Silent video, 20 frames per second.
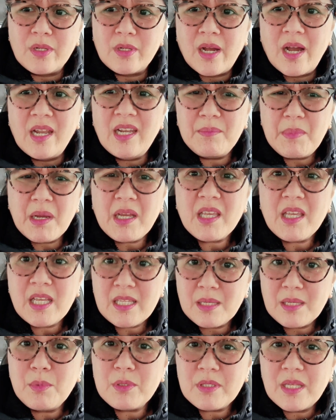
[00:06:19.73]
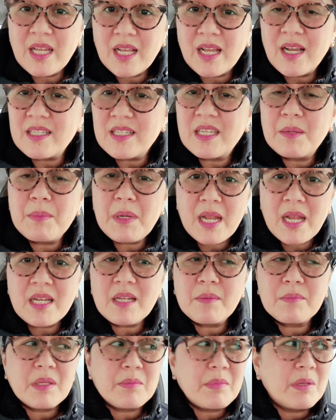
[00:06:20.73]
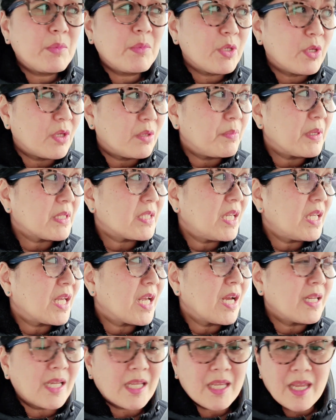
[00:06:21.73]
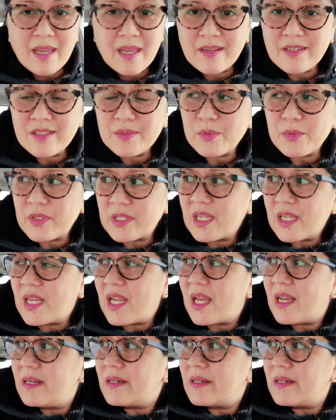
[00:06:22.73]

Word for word: Nang, alam, makikita mo talaga kasi mararamdaman mo yon pag talagang naging expert ka na.